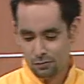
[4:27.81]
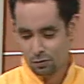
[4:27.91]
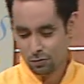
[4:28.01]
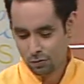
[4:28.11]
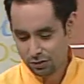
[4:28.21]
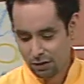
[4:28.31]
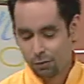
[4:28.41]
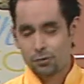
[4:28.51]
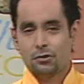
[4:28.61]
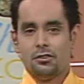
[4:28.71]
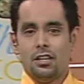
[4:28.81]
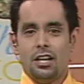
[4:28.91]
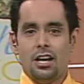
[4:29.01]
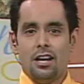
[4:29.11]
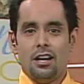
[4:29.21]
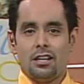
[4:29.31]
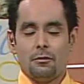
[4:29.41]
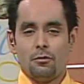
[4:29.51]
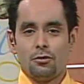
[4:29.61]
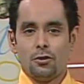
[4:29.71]
son los ecos de la
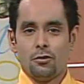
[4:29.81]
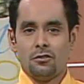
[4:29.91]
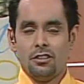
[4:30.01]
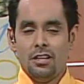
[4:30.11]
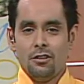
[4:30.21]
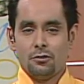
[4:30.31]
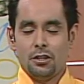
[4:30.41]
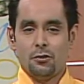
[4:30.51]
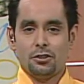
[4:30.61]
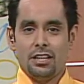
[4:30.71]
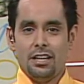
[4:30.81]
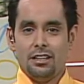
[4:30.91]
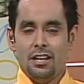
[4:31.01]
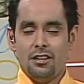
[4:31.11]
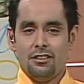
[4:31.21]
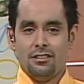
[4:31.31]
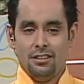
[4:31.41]
revolución, los ecos que de